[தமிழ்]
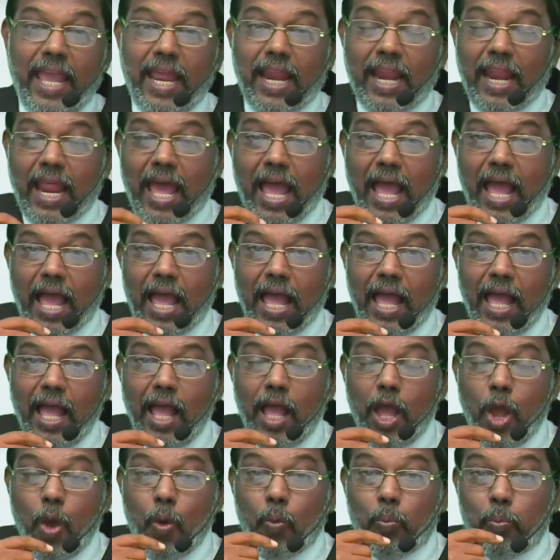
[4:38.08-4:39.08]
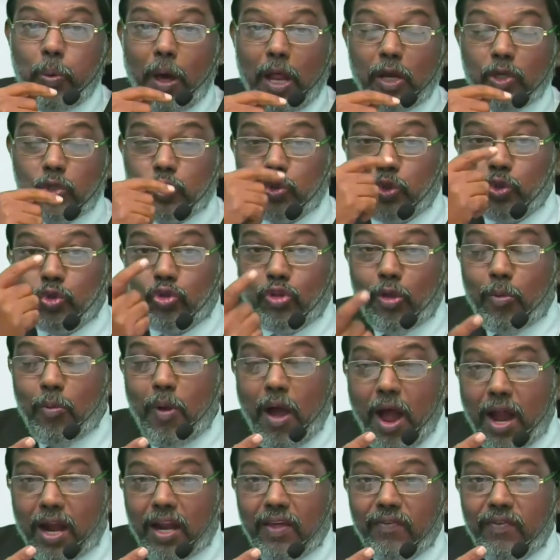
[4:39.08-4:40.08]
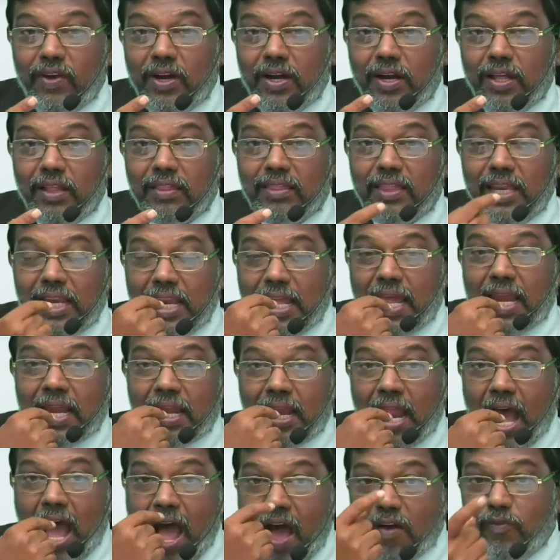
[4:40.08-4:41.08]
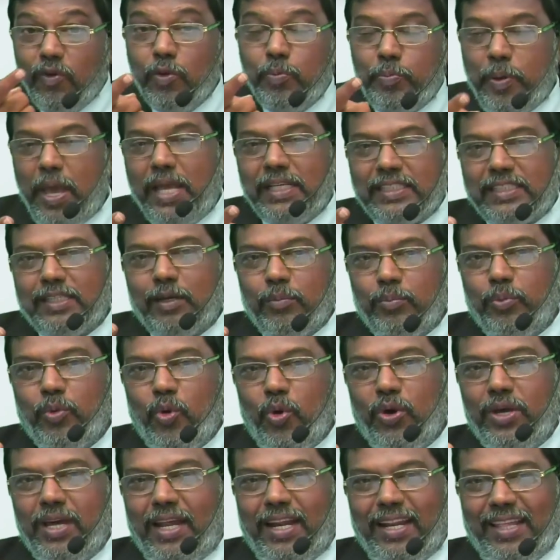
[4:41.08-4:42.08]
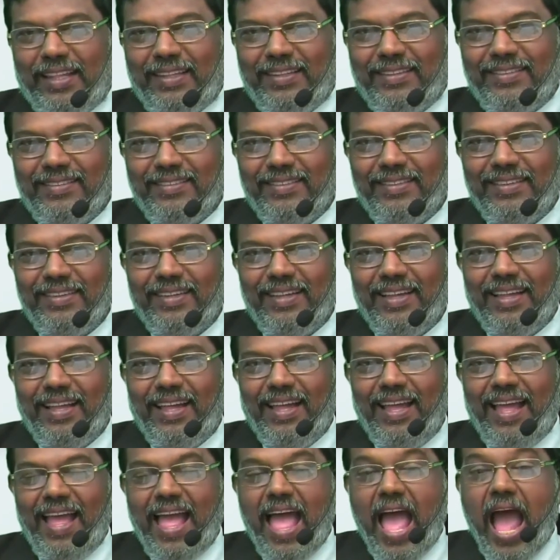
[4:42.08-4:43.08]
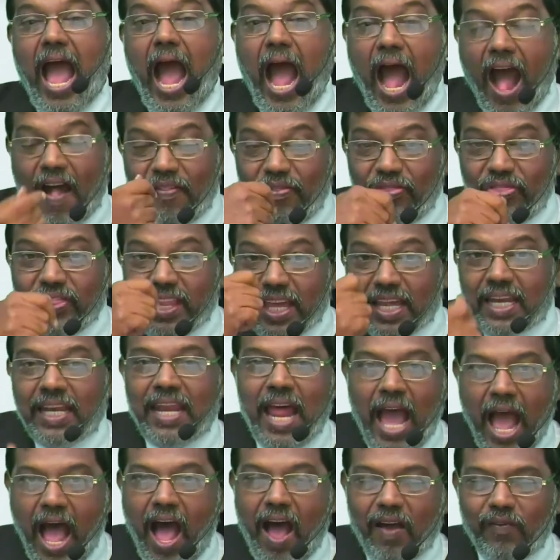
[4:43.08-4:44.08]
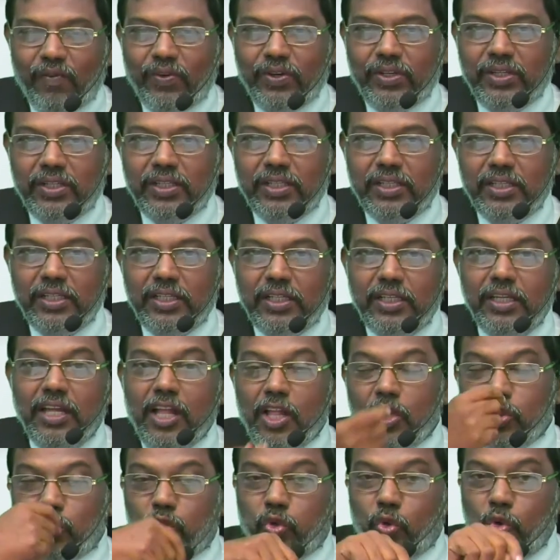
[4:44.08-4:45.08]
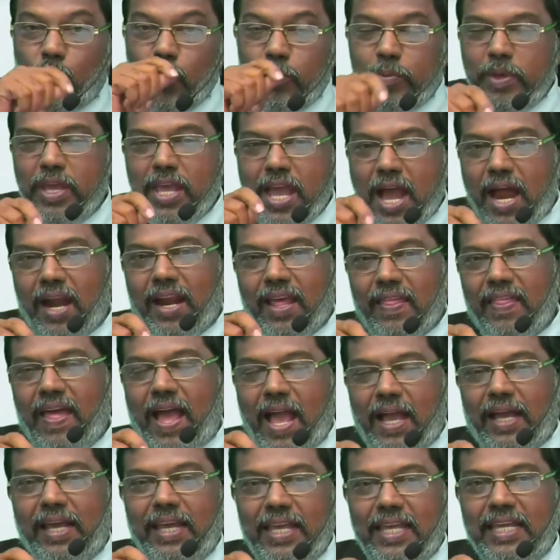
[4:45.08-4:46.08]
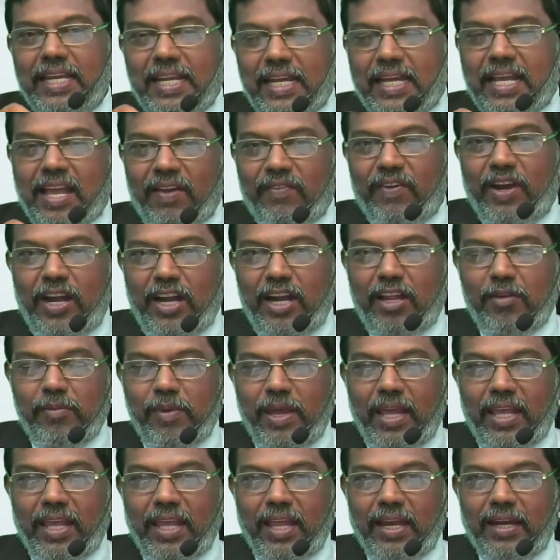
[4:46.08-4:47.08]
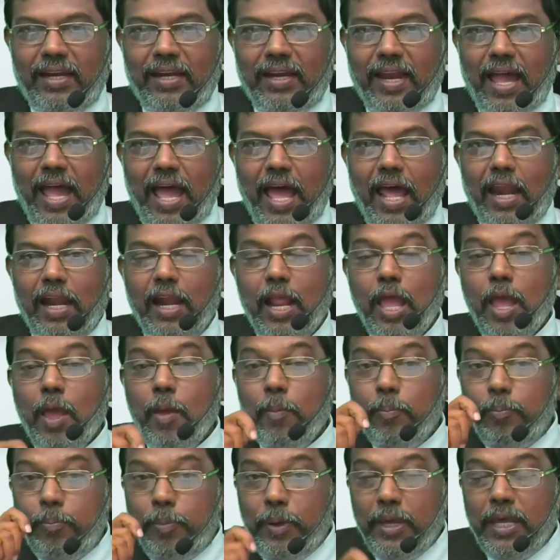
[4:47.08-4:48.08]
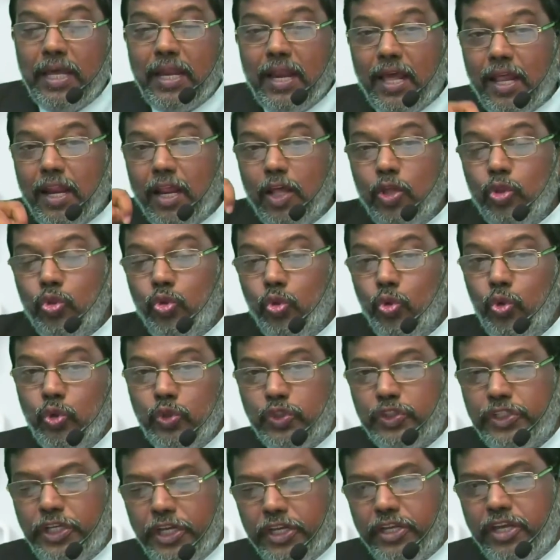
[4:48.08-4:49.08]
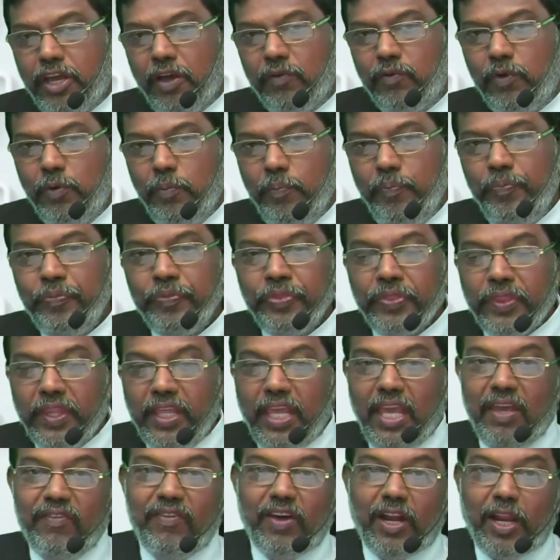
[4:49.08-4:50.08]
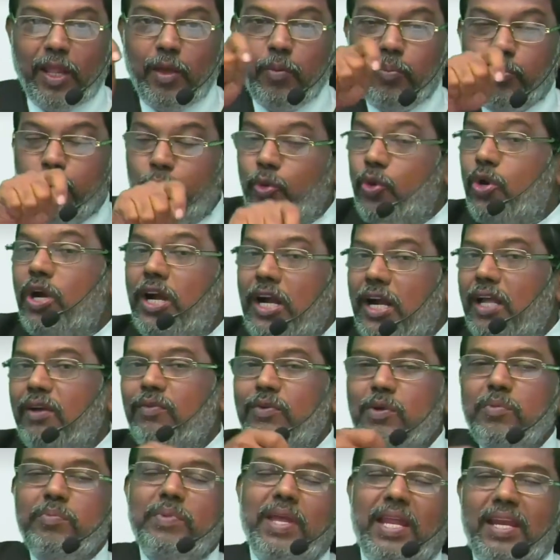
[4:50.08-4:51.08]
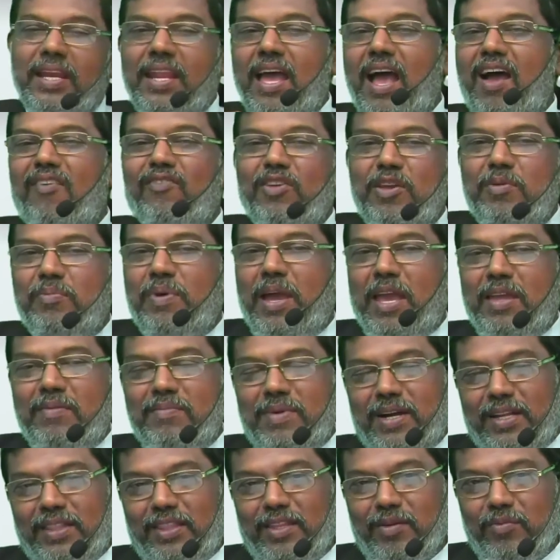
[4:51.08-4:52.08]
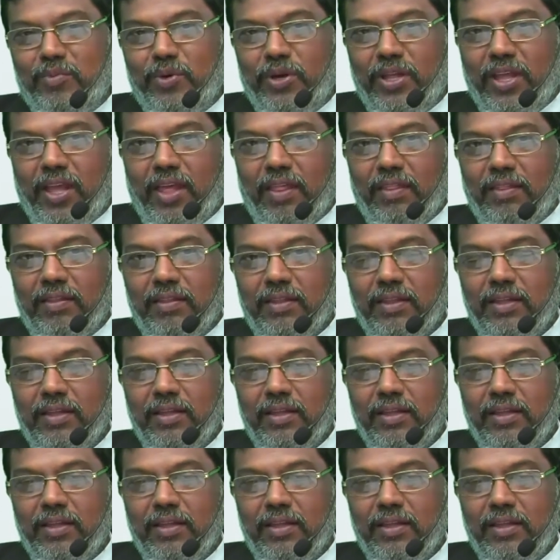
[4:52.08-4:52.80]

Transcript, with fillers: ஏன்னா பரிசுத்தமானவரிடத்தில் என் நாவு பேச போகிறது அந்த நாவு தூய்மையானதாக இருக்க வேண்டுமே என்றால் பிறரை தூஷிக்கவும் இவரை புகழவும் என் நாவை பயன்படுத்த முடியாது